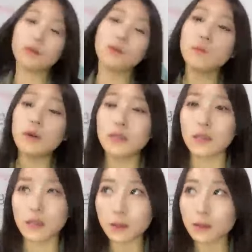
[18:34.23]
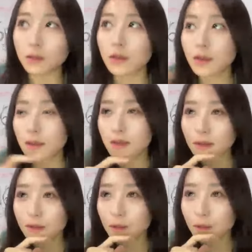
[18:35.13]
うまいんだけど
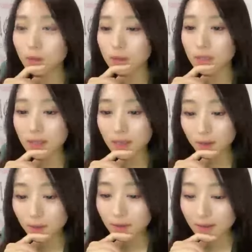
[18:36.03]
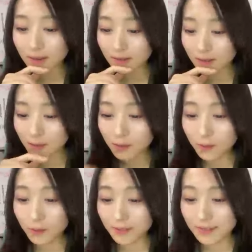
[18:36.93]
その声量がすご
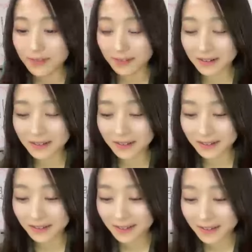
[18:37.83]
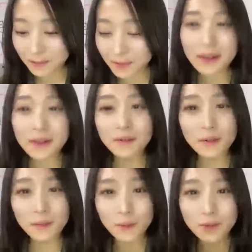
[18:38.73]
い大きいから笑い
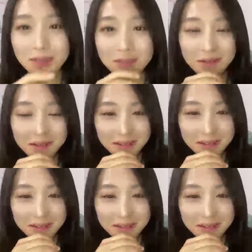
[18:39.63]
声も大きいのかな